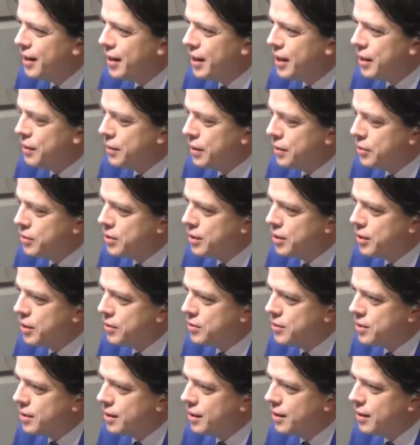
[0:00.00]
I, i
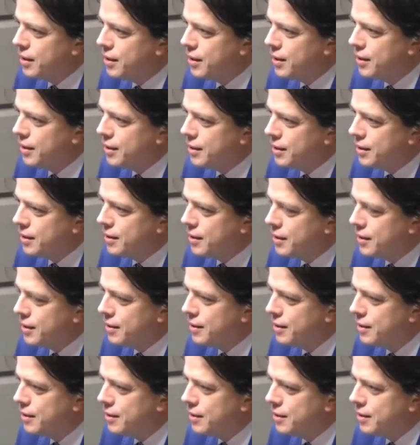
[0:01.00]
Wawrzykowski,
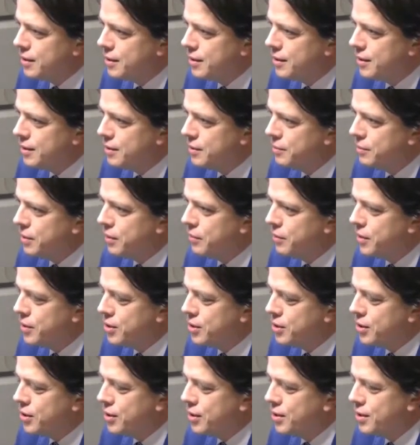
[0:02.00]
i, Wawrzykowski? I,
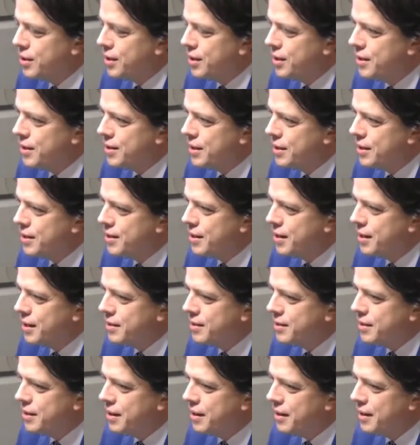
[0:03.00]
Wawrzykowski i
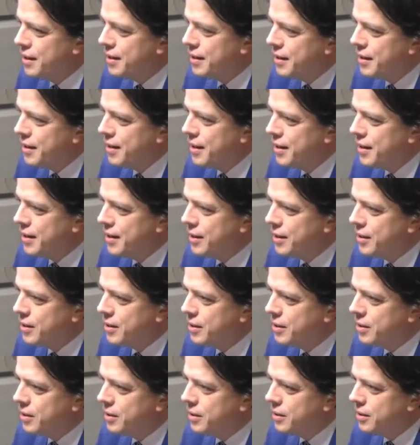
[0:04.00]
Zaleska. No
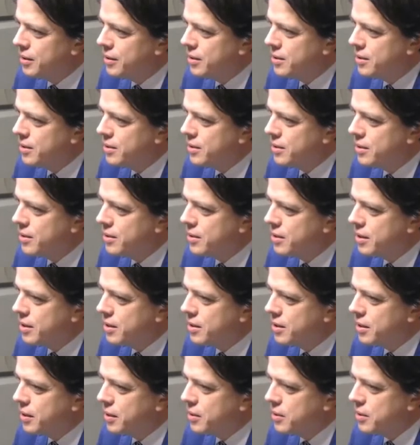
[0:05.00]
to, to, to jest coś, coś
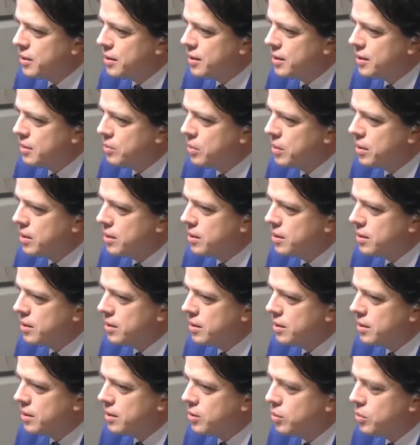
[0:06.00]
strasznego, co ona zrobiła z
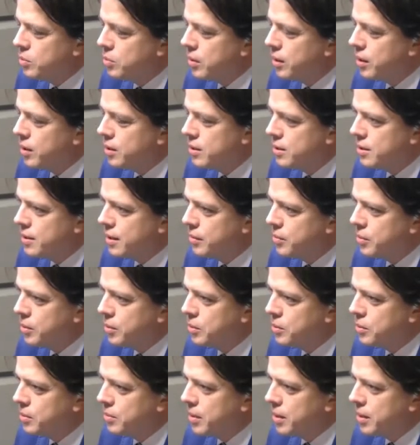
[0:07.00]
e, siódmoklasistami,
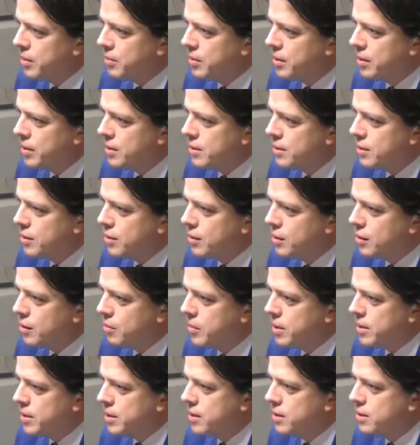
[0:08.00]
którzy mają teraz
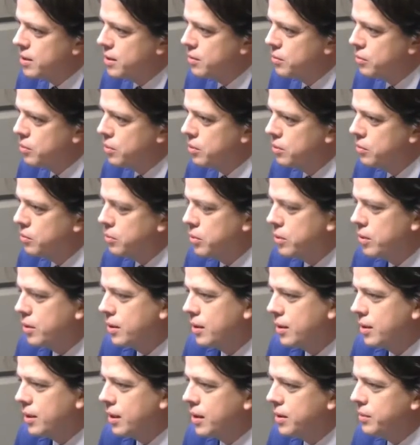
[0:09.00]
komasację dwóch, dwóch
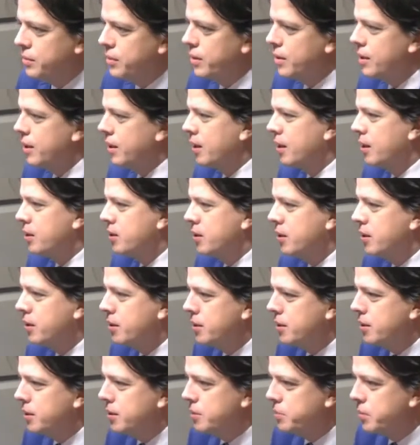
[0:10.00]
lat w jednej klasie
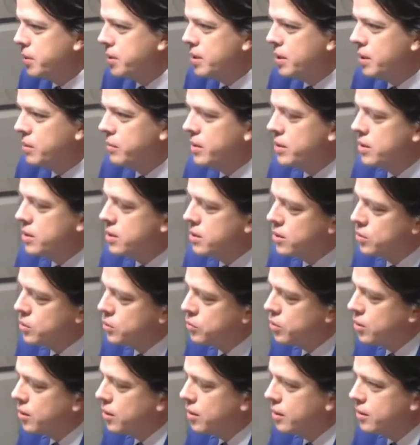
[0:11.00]
i, i spędzają więcej czasu
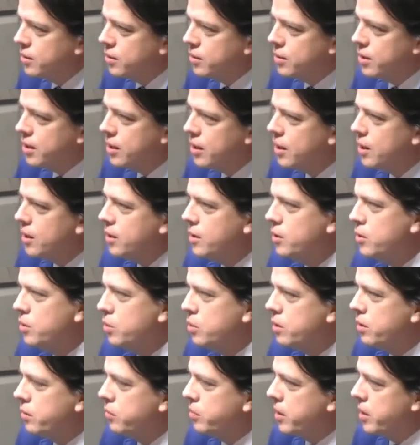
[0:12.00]
w szkole niż, niż
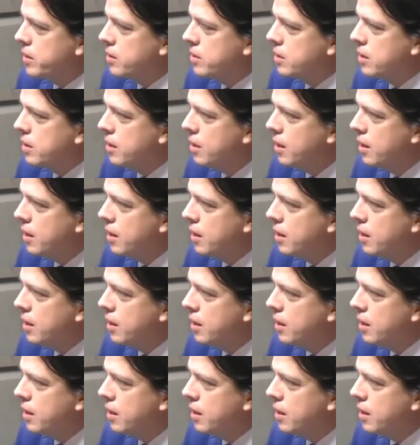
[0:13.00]
ludzie w pracy.